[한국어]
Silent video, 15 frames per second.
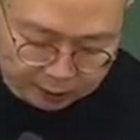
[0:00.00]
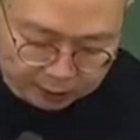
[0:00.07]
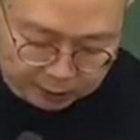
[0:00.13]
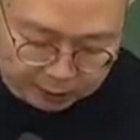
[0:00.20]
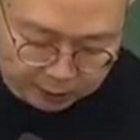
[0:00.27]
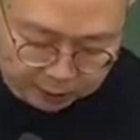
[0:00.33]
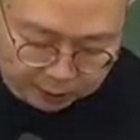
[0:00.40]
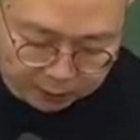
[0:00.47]

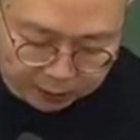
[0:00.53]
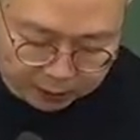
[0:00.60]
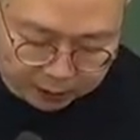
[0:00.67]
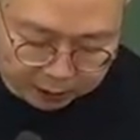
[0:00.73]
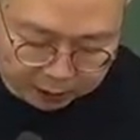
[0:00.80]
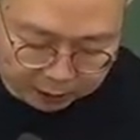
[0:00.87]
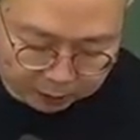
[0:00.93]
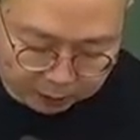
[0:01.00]
일단
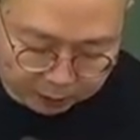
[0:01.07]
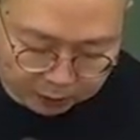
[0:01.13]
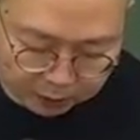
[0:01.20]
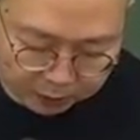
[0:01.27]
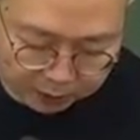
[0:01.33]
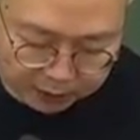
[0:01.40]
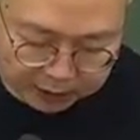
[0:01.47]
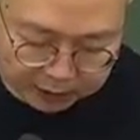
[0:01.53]
거기 뭐
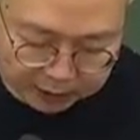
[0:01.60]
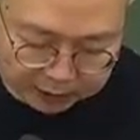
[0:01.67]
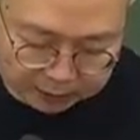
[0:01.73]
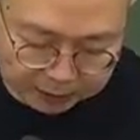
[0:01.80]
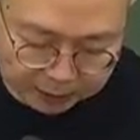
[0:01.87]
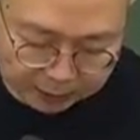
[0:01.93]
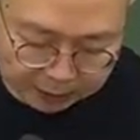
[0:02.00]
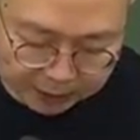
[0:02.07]
여러 가지
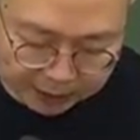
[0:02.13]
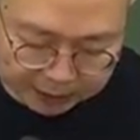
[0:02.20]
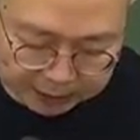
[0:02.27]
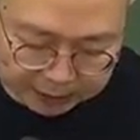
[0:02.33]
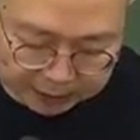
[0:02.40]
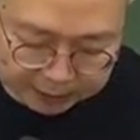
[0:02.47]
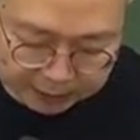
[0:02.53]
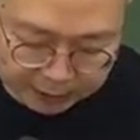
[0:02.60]

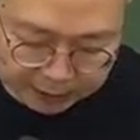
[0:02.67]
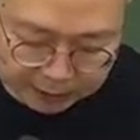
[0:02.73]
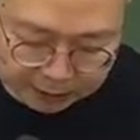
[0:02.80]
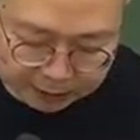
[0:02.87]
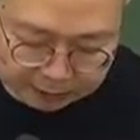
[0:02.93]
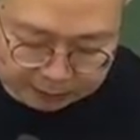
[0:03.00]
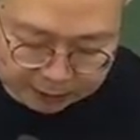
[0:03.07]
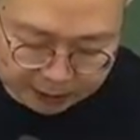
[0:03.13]
있습니다만은
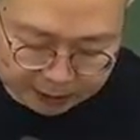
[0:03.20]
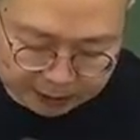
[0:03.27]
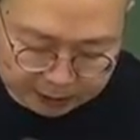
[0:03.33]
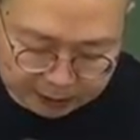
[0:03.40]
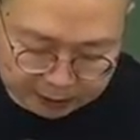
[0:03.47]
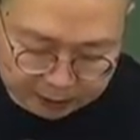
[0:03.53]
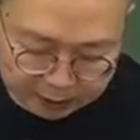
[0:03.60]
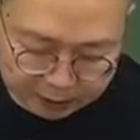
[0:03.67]

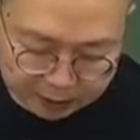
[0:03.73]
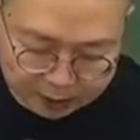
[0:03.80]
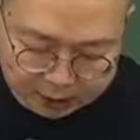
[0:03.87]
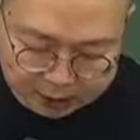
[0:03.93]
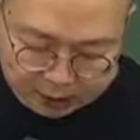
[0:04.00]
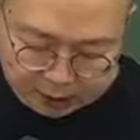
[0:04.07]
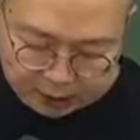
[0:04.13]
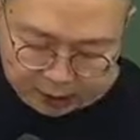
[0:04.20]
행정심판은
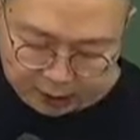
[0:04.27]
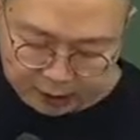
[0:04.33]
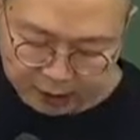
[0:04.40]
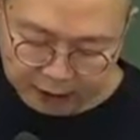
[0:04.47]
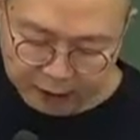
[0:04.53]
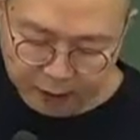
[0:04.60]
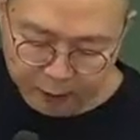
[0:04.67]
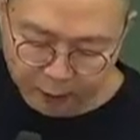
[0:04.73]
그냥
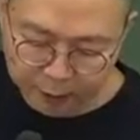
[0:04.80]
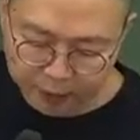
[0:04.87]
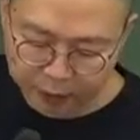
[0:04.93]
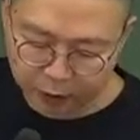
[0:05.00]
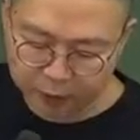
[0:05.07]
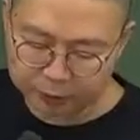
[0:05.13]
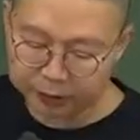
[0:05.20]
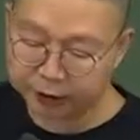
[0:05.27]
자세히 볼
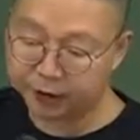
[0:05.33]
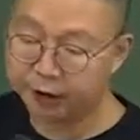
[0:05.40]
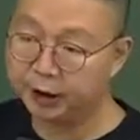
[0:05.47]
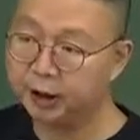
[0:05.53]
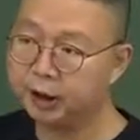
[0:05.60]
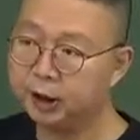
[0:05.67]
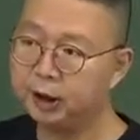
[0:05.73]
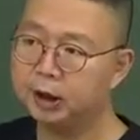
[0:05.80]
필요
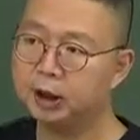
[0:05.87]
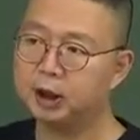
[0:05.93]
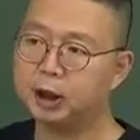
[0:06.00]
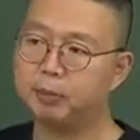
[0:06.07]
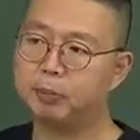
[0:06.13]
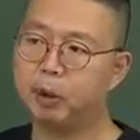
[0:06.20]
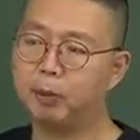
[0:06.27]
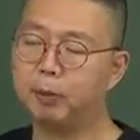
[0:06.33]
없이
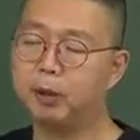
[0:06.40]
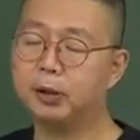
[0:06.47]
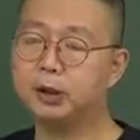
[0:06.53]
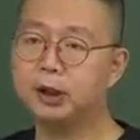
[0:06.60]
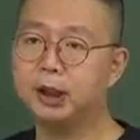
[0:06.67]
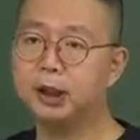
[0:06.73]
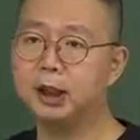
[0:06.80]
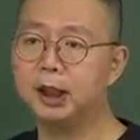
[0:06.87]
일단
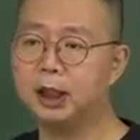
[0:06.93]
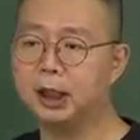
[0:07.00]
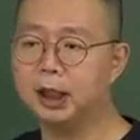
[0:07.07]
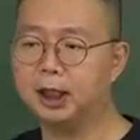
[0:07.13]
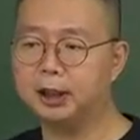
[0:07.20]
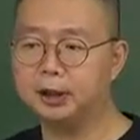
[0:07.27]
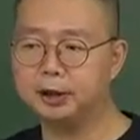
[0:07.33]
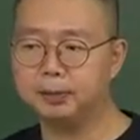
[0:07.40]
법원이
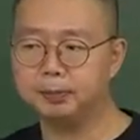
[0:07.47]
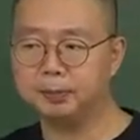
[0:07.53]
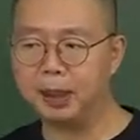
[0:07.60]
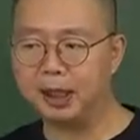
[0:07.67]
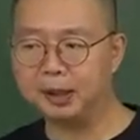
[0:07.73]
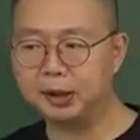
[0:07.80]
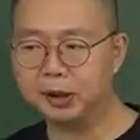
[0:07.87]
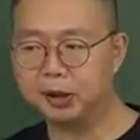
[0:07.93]
행하는
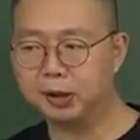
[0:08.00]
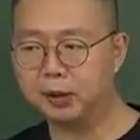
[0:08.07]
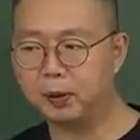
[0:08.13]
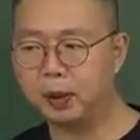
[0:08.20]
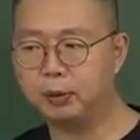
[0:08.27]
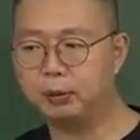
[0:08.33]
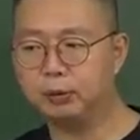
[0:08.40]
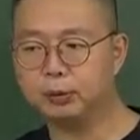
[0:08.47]

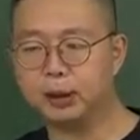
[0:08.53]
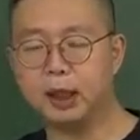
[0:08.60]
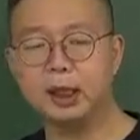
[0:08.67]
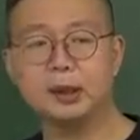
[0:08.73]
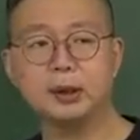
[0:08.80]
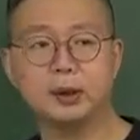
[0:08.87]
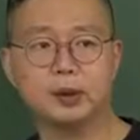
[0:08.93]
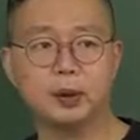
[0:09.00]
판결과
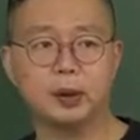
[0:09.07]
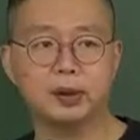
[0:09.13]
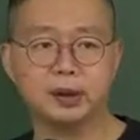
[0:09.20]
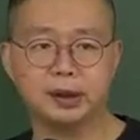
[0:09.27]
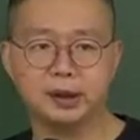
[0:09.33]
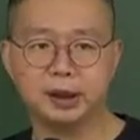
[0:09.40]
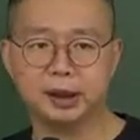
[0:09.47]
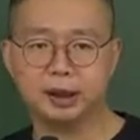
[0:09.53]
유사한 성격을
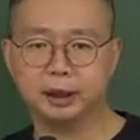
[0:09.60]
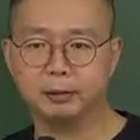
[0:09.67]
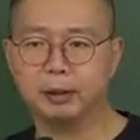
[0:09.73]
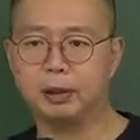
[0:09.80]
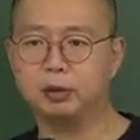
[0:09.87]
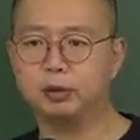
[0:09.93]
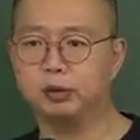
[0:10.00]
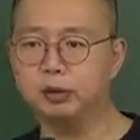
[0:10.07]
지니기
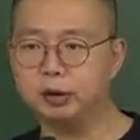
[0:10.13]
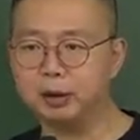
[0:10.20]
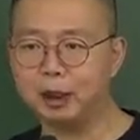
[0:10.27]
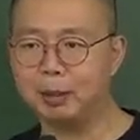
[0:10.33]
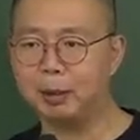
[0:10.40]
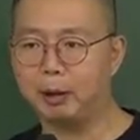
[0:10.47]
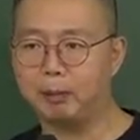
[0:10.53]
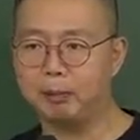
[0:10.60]
때문에
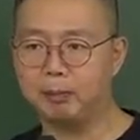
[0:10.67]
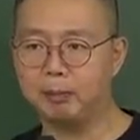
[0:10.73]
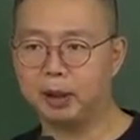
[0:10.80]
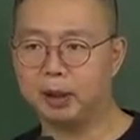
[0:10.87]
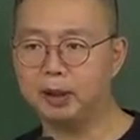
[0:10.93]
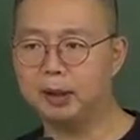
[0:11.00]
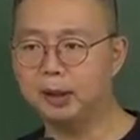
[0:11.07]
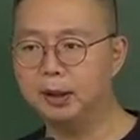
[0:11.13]
준사법,
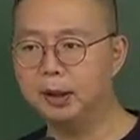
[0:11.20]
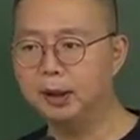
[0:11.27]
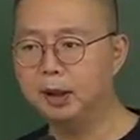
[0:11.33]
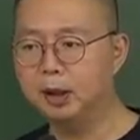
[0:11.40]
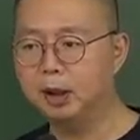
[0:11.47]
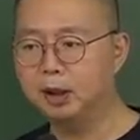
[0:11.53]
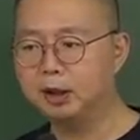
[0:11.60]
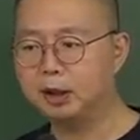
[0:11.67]
그러니까
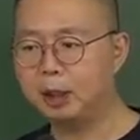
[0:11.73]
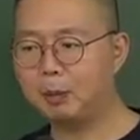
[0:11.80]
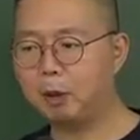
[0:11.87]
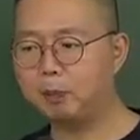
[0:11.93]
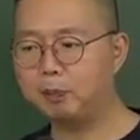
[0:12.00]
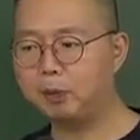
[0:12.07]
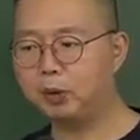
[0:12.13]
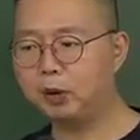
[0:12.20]

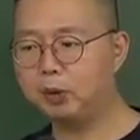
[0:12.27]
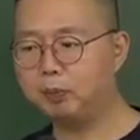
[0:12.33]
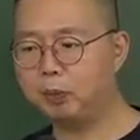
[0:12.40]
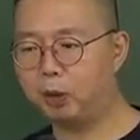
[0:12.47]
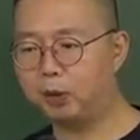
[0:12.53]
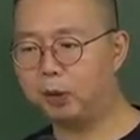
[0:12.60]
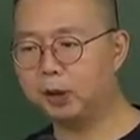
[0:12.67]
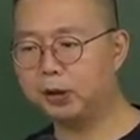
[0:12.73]
사법부인
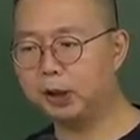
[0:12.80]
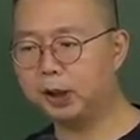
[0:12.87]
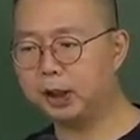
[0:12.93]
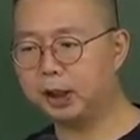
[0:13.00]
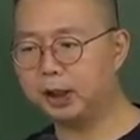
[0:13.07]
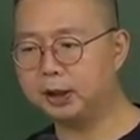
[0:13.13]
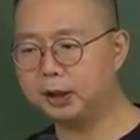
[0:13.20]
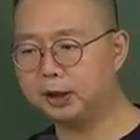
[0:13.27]
법원이
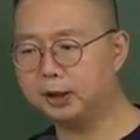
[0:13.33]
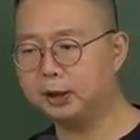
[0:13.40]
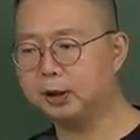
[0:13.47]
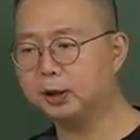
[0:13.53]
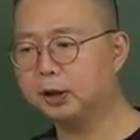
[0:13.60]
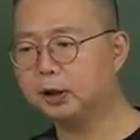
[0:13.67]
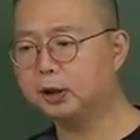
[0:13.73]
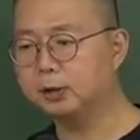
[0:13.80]
행하는
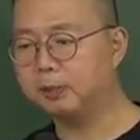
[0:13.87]
그